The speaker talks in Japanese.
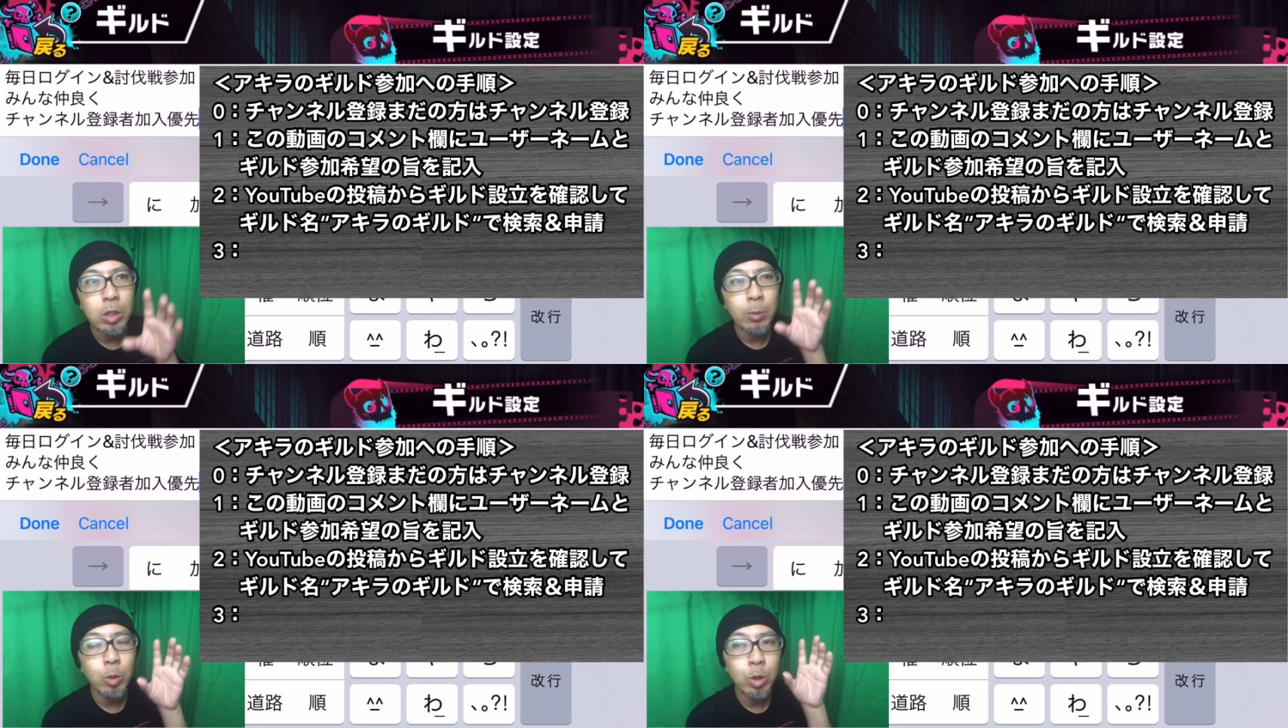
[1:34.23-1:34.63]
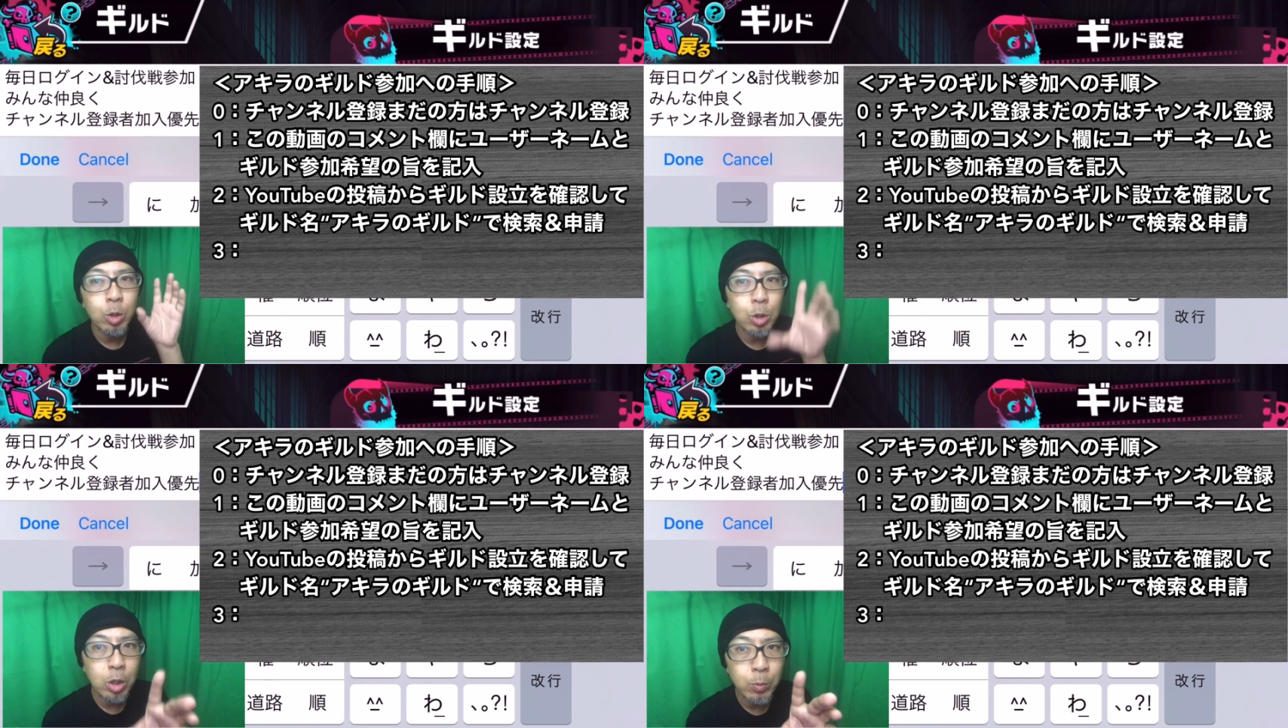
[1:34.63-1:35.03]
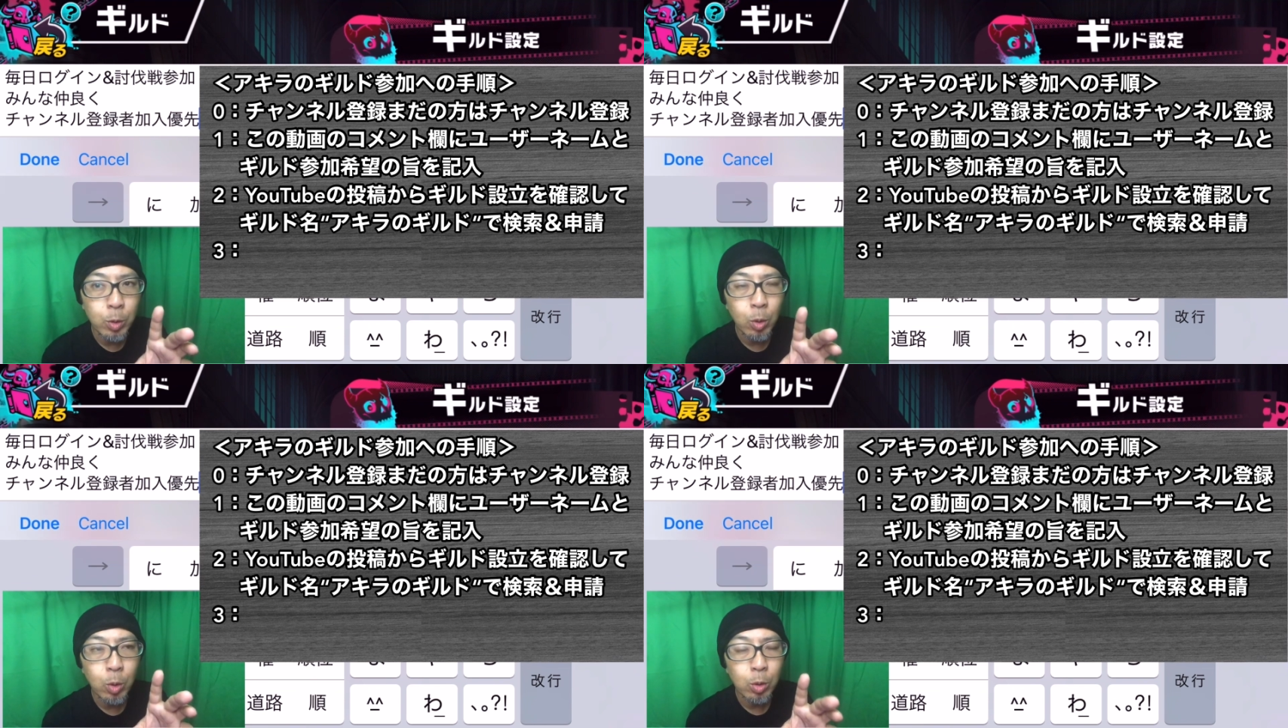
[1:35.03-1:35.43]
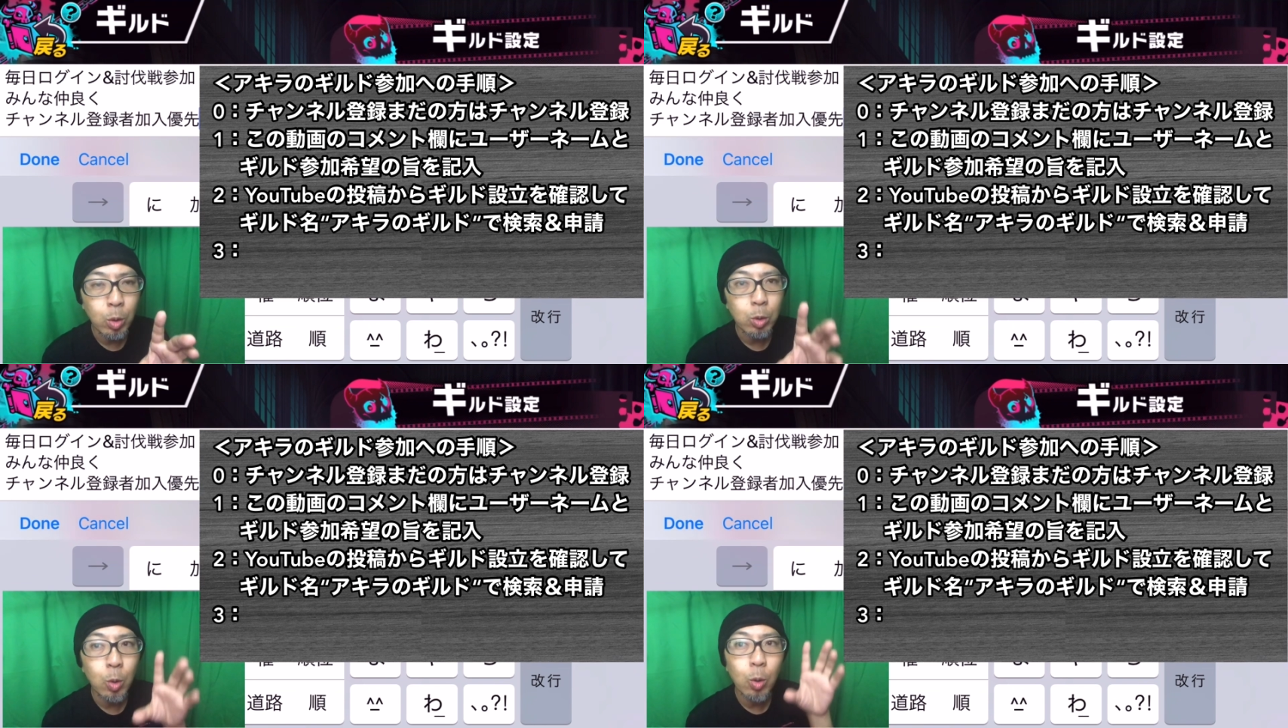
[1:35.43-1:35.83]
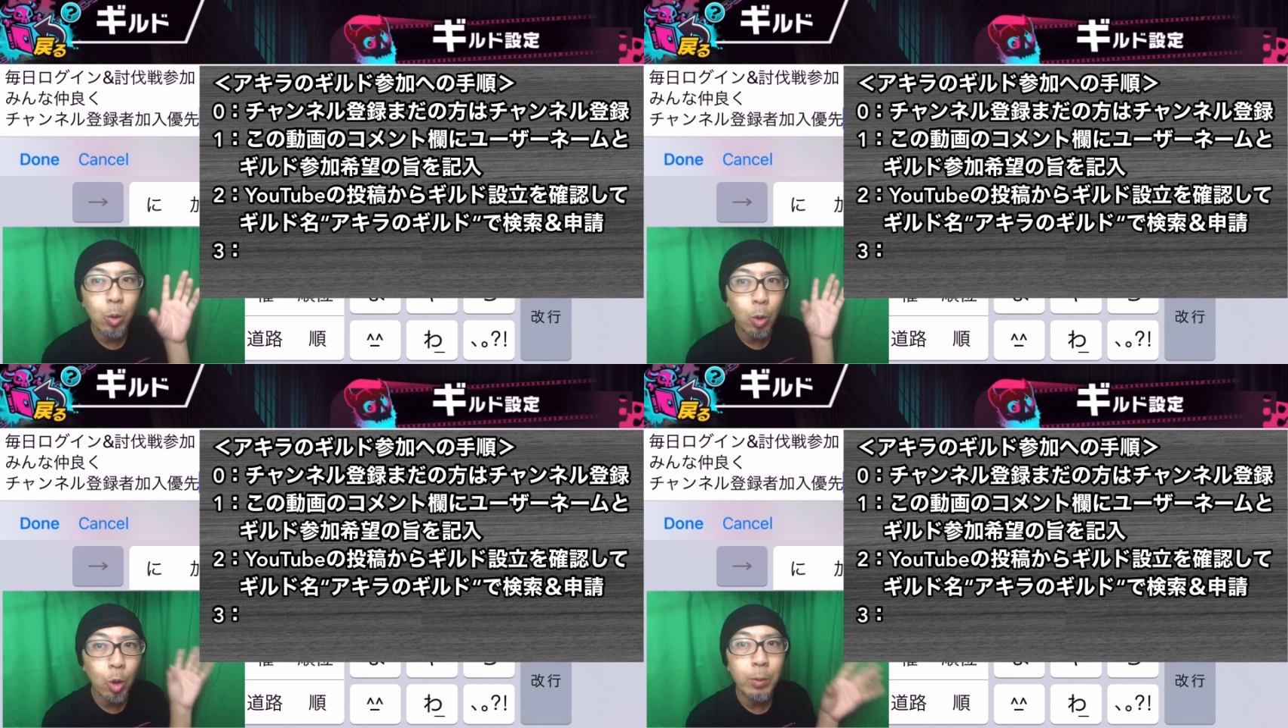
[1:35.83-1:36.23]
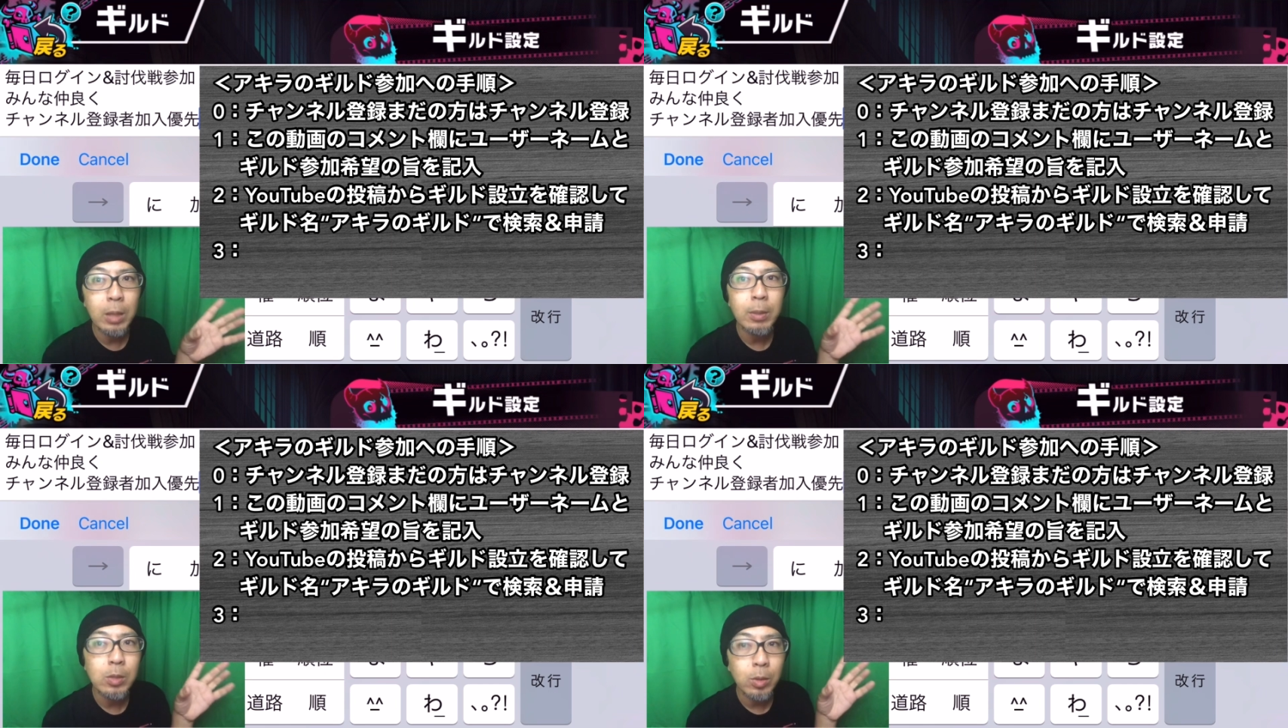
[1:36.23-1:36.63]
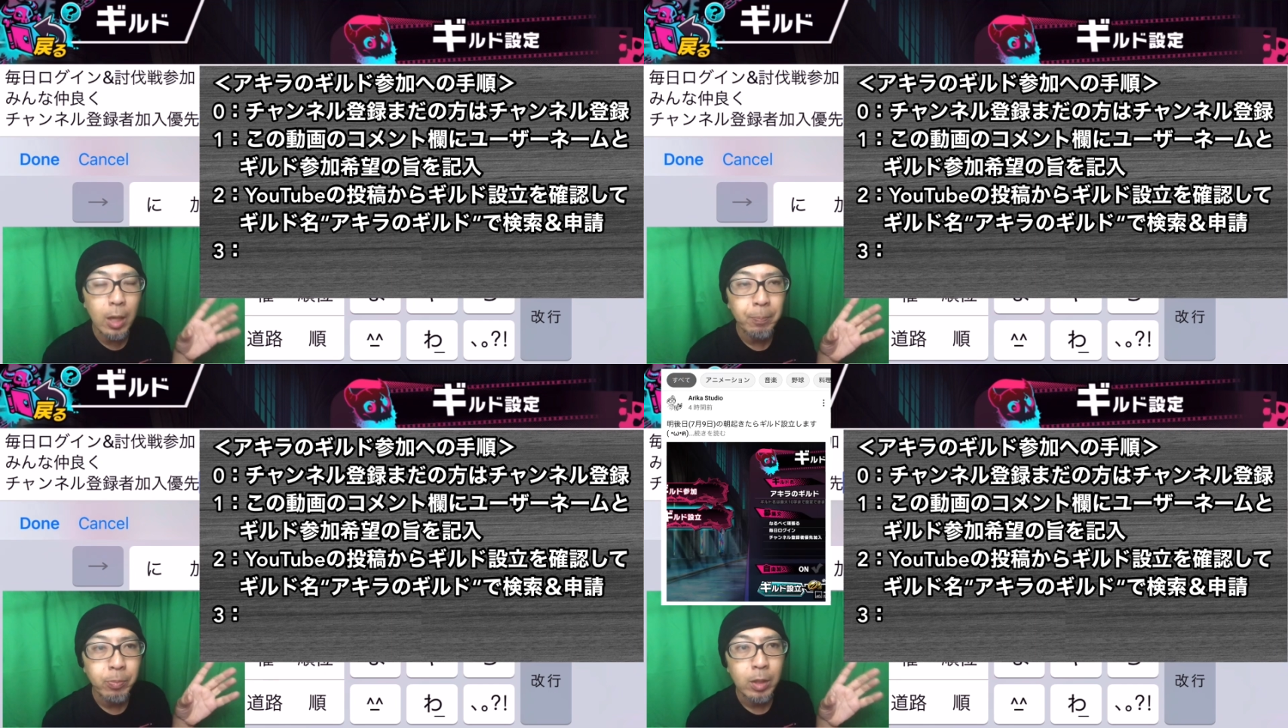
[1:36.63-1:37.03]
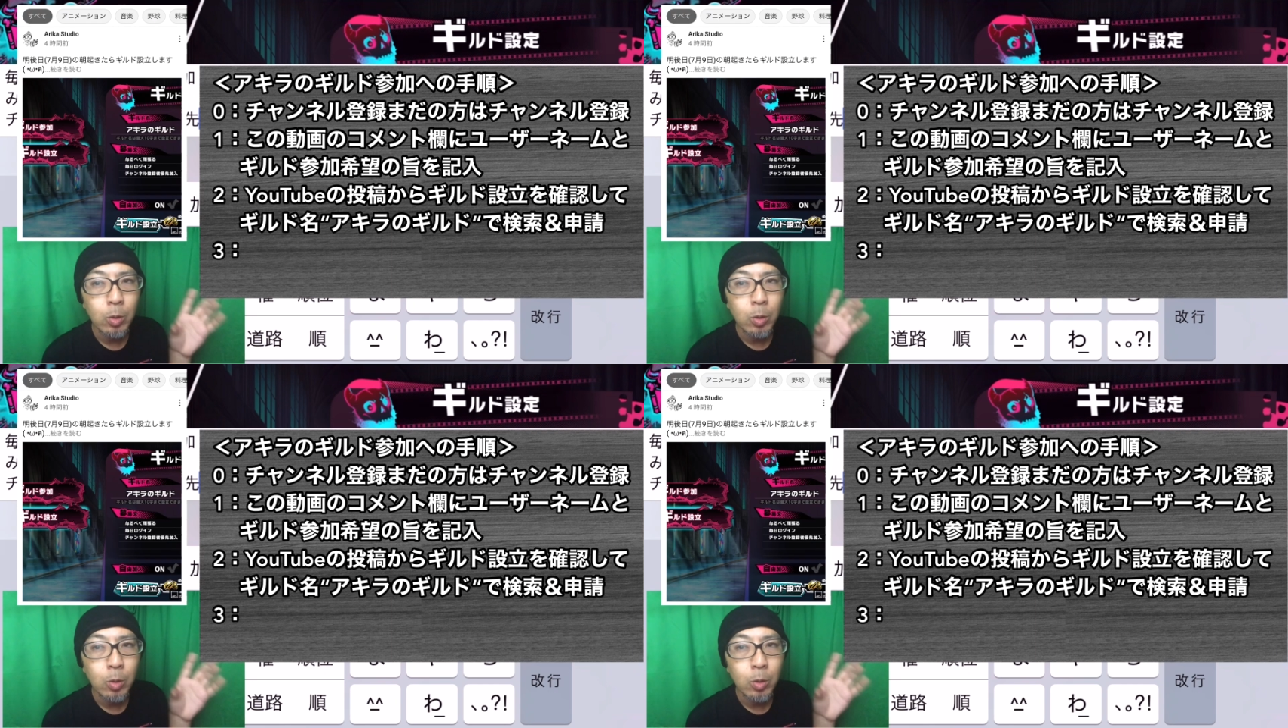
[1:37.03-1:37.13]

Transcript: ちら僕 YouTube の方の投稿法もありますよね。